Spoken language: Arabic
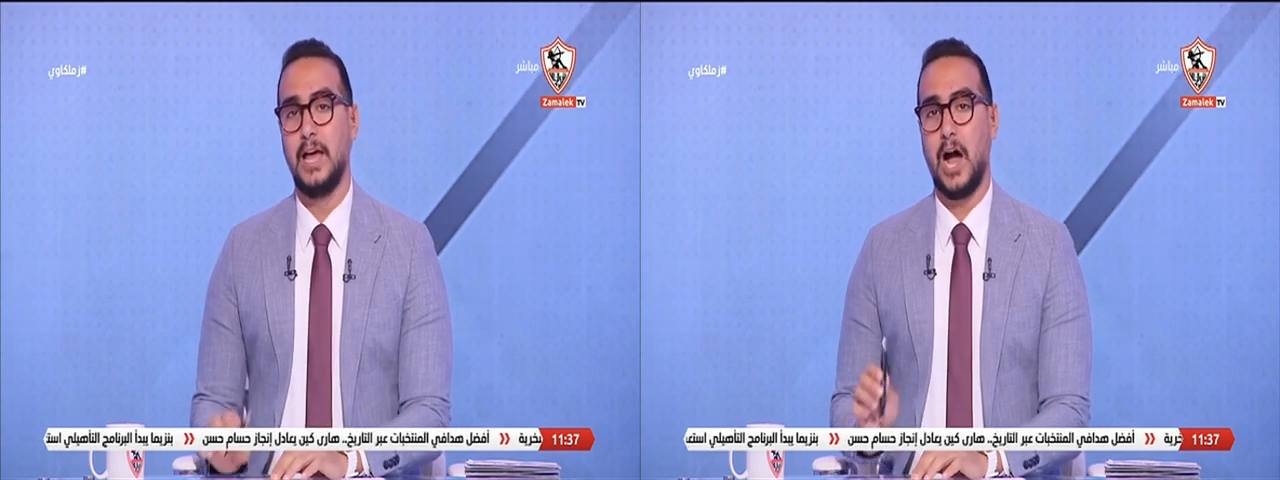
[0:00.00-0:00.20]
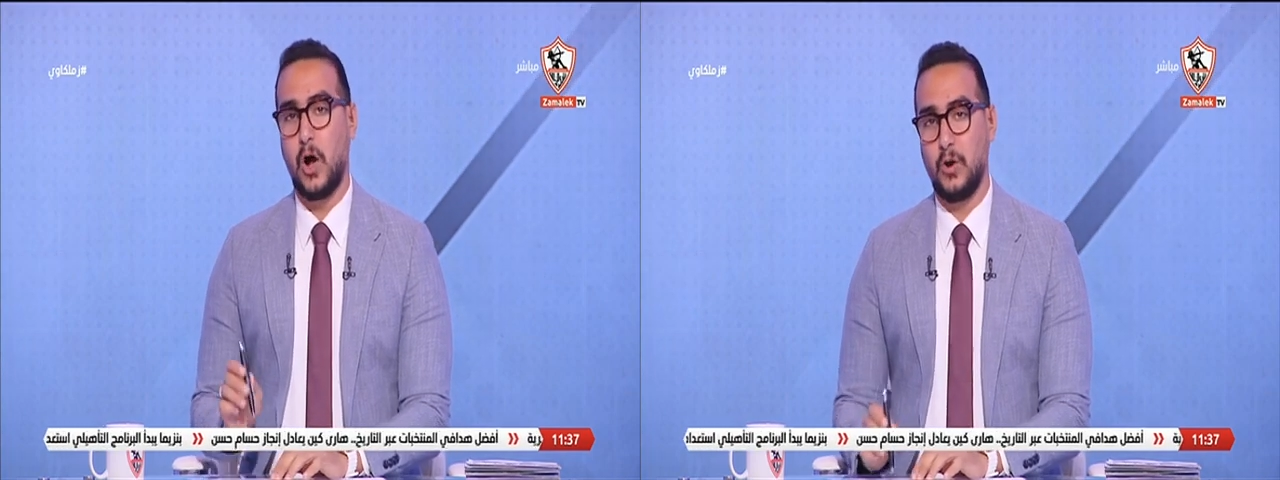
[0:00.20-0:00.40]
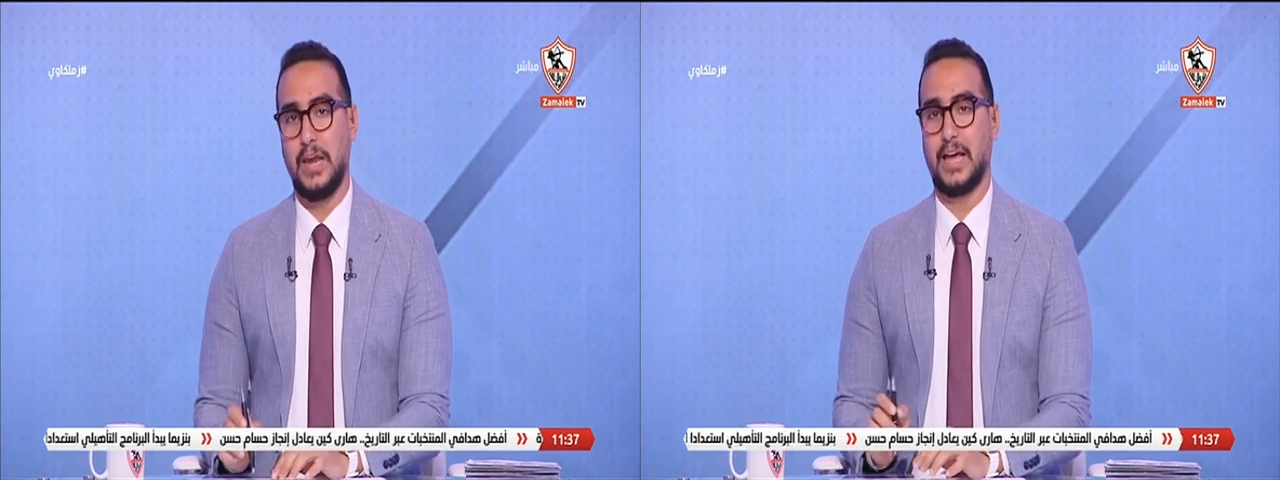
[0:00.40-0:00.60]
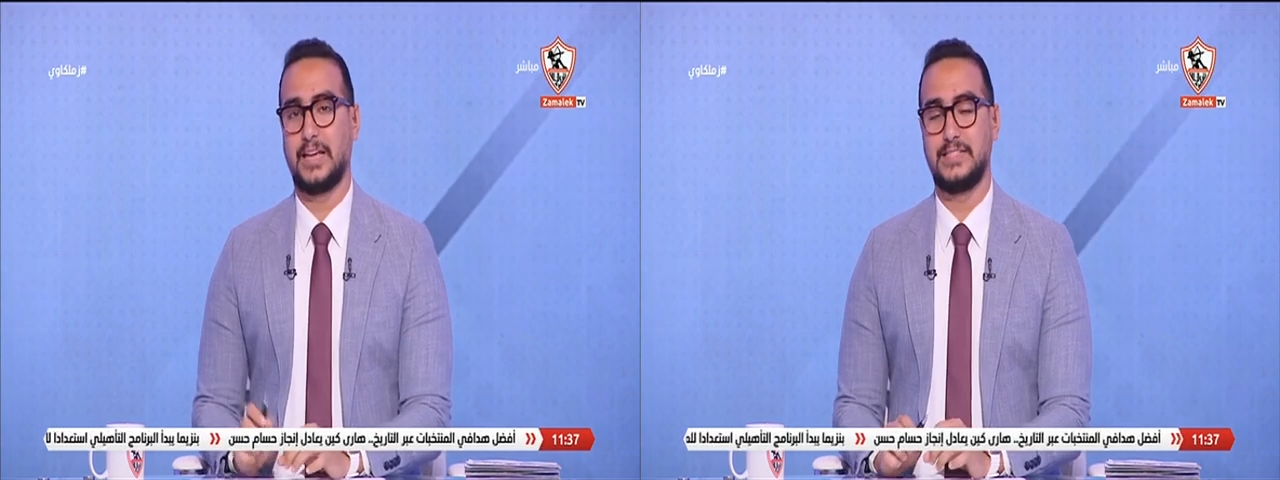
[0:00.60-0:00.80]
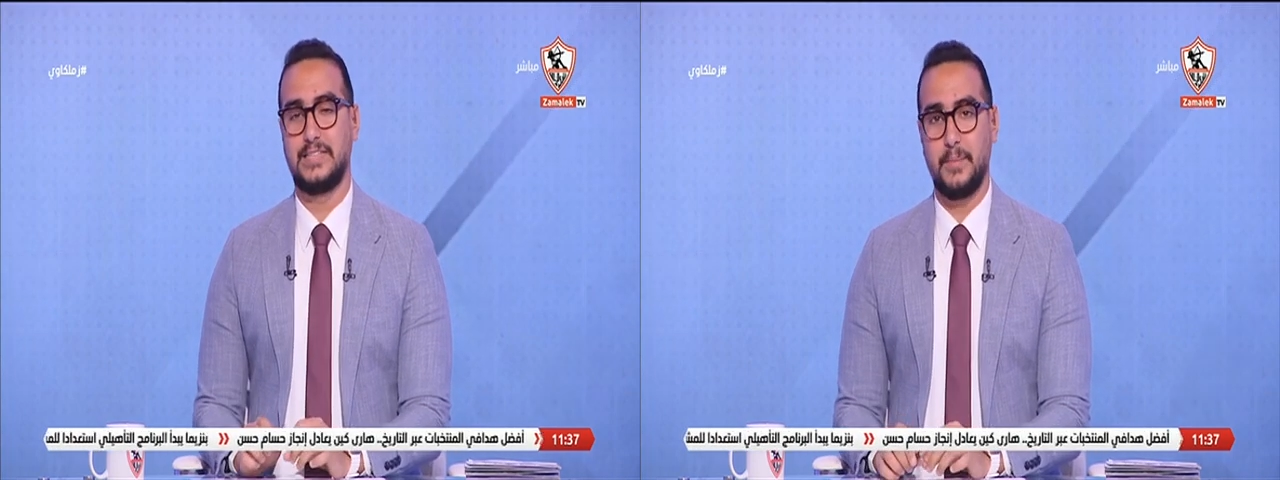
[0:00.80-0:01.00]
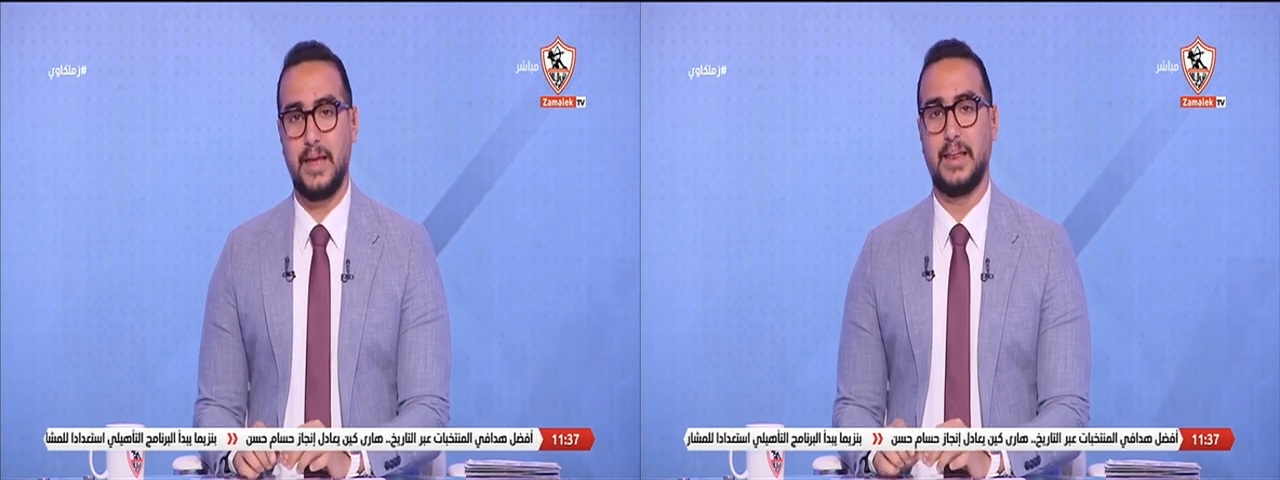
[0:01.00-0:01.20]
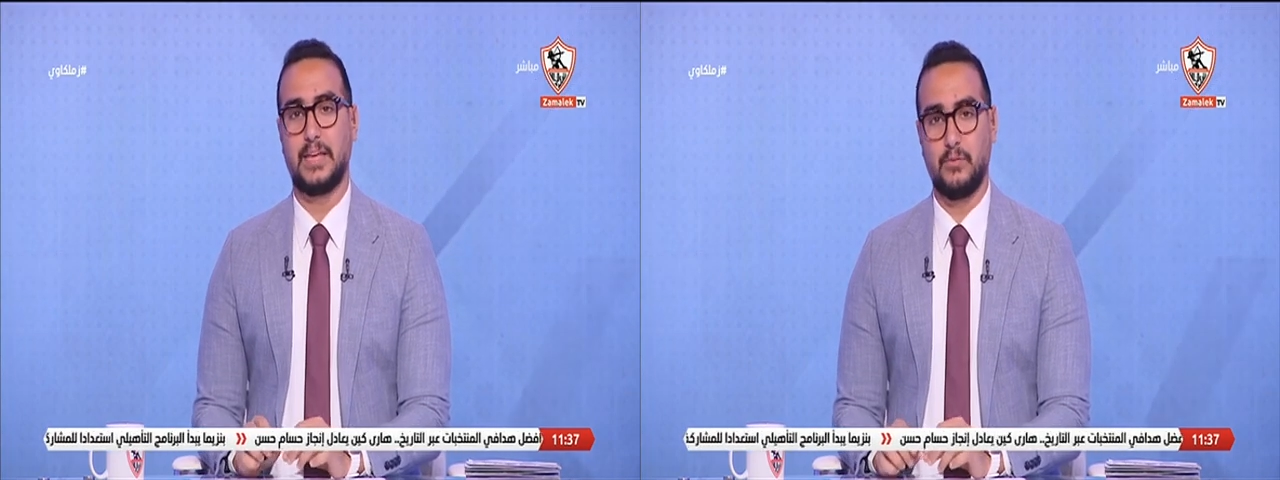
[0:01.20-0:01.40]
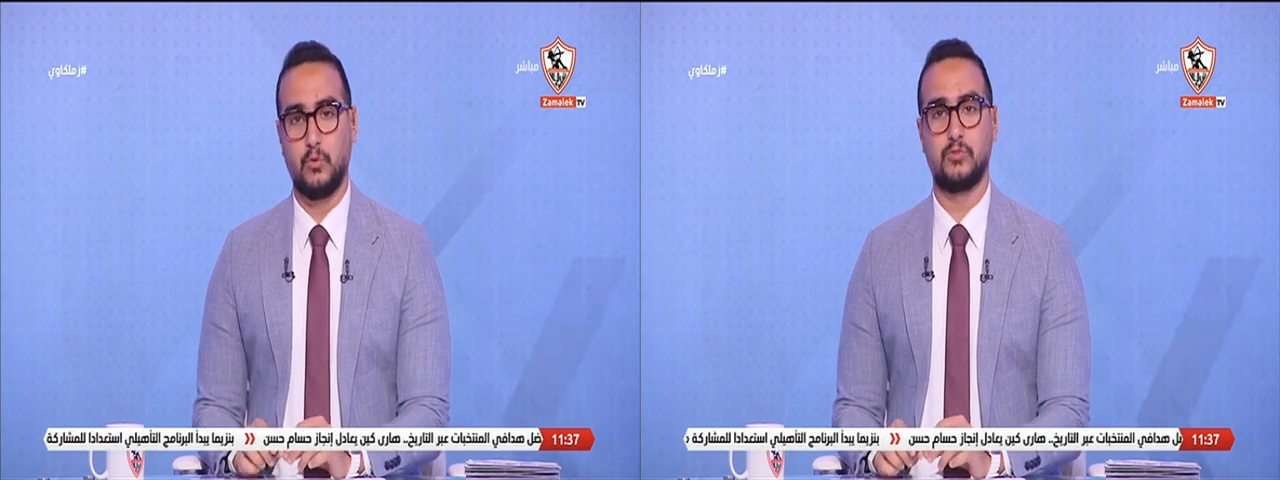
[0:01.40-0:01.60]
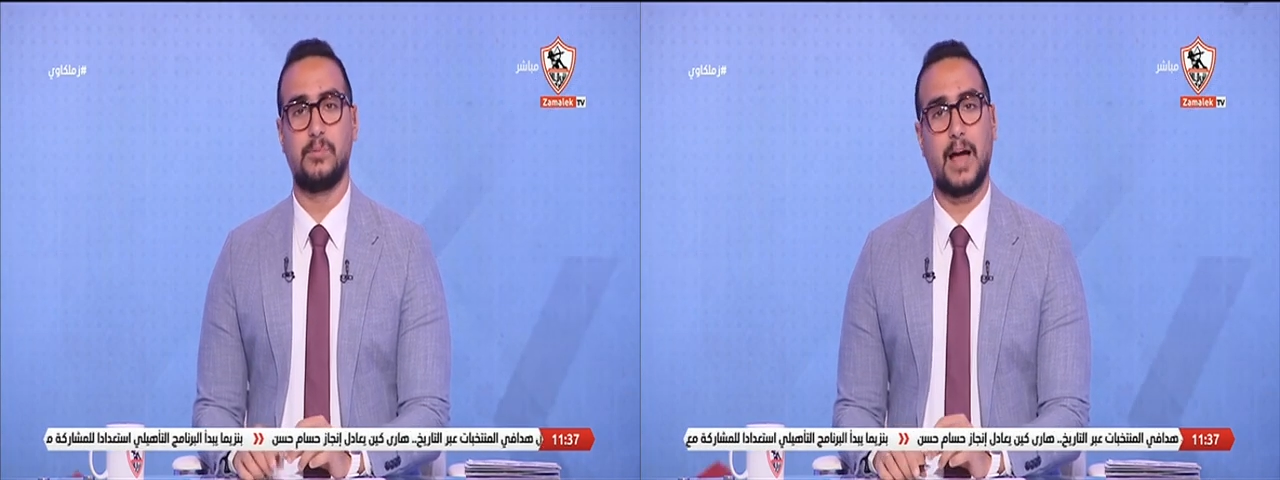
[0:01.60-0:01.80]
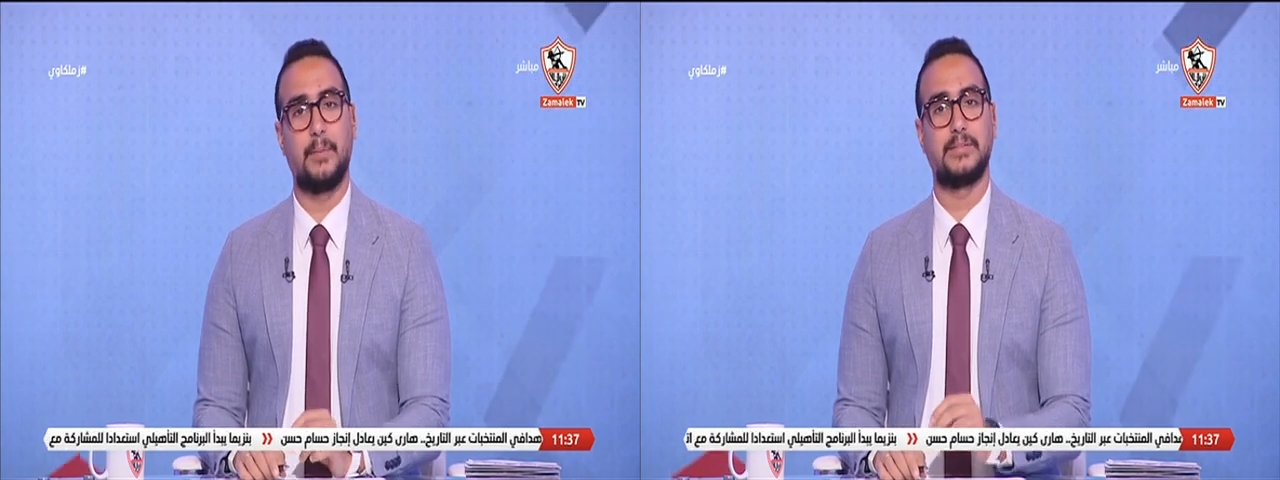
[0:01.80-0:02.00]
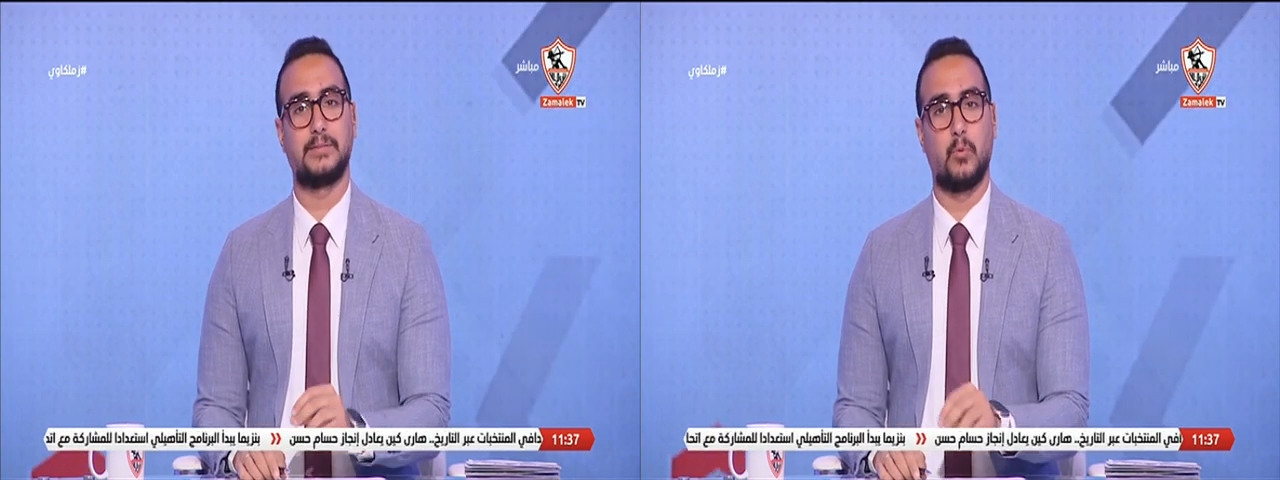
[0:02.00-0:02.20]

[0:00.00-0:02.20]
اقول لك الزمالك يفوز بخمس